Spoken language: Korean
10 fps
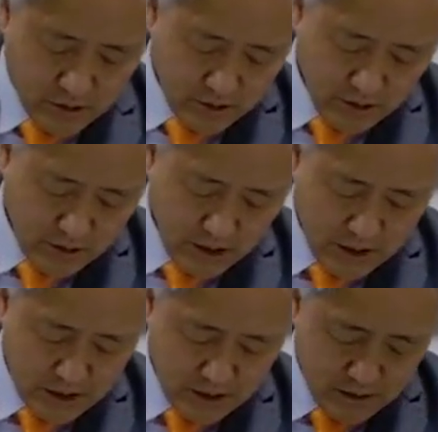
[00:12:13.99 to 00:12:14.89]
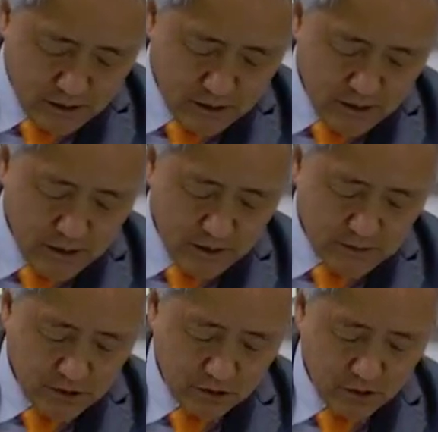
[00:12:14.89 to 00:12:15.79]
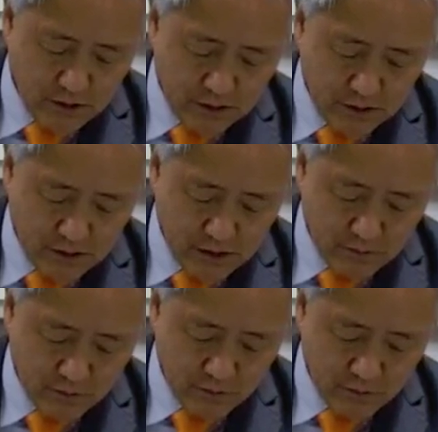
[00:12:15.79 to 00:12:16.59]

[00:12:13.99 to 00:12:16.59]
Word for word: 그레이 이암 서덜랜드의